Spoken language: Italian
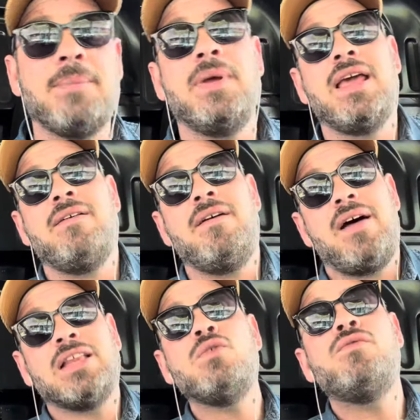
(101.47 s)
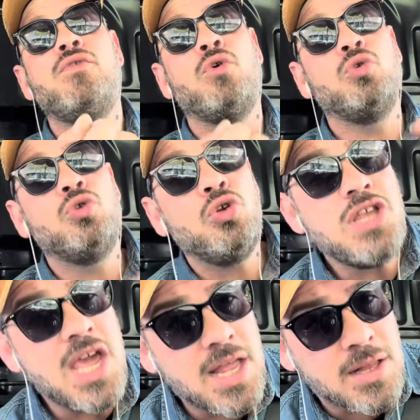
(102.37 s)
Perché avevate un fondo
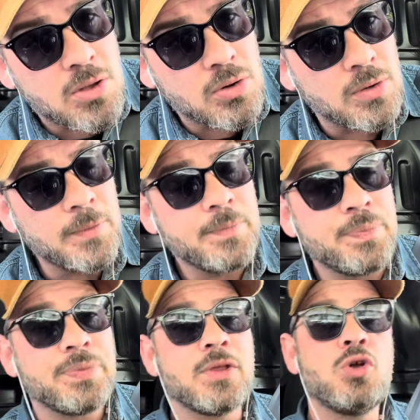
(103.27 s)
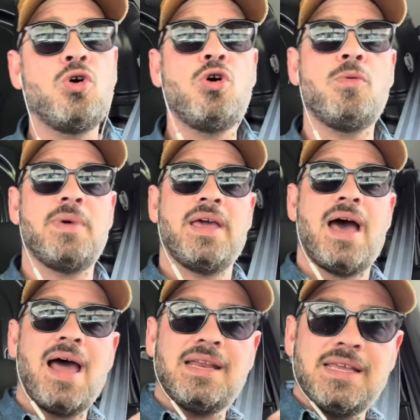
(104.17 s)
dietro come
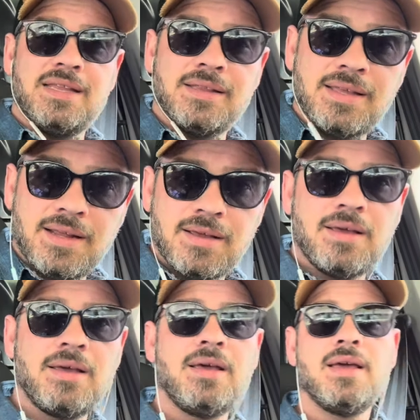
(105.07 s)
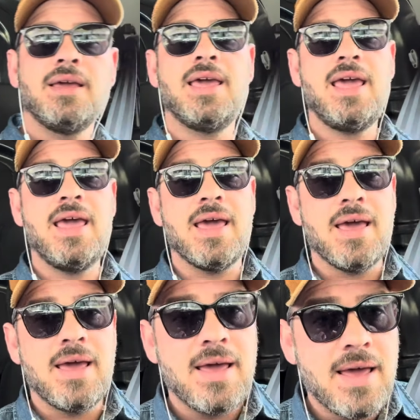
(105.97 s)
all'Inter che
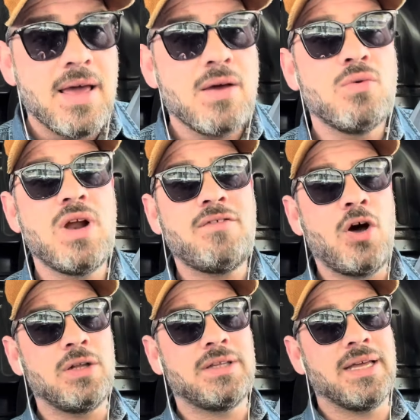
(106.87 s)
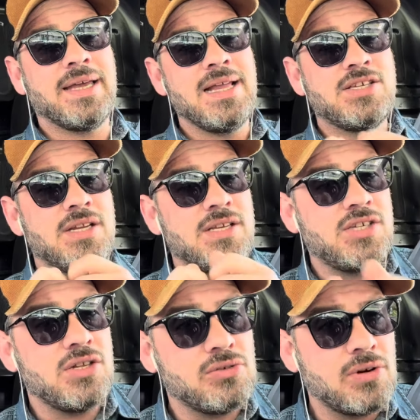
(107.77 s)
una volta che il
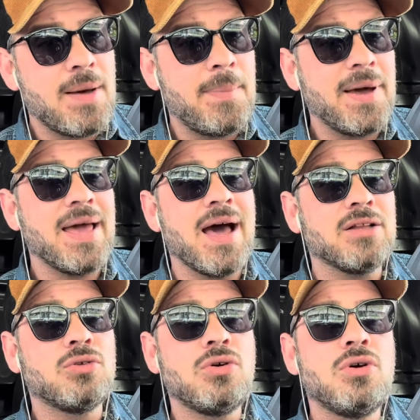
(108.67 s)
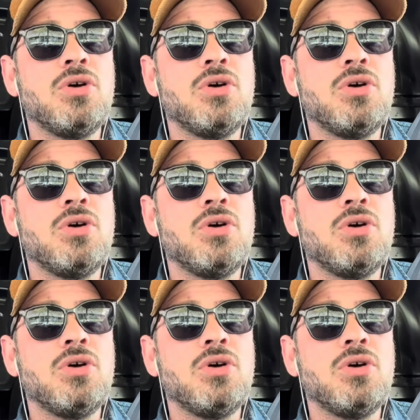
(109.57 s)
cinesino non ha pagato